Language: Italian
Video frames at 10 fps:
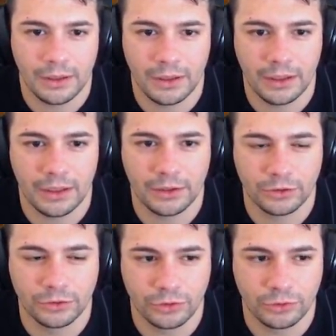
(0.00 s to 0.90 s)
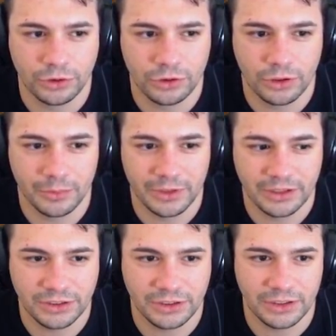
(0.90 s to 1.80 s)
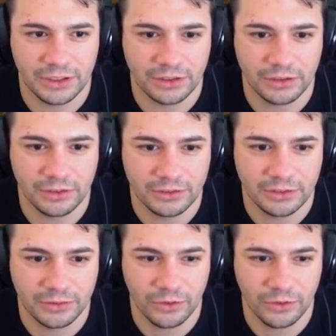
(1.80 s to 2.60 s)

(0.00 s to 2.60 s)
Eh, non sono riuscito a rimanerci dietro. Se voi